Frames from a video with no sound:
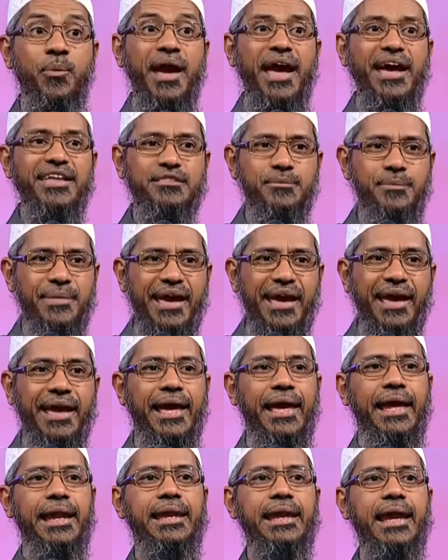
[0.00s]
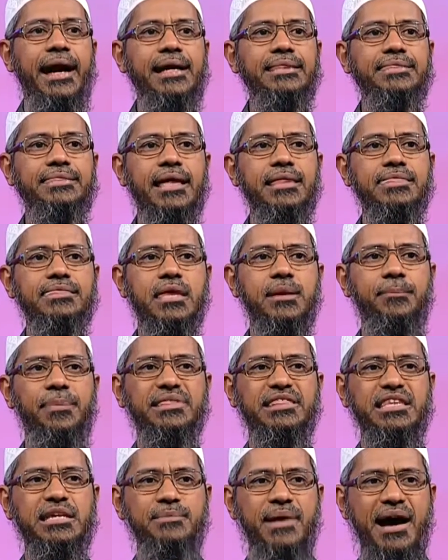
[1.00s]
वेद में न तस्य
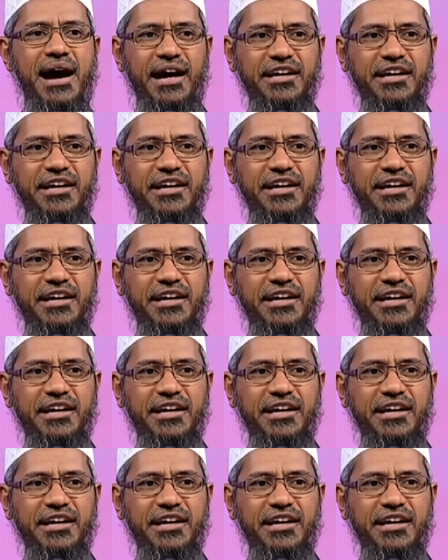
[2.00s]
प्रतिमा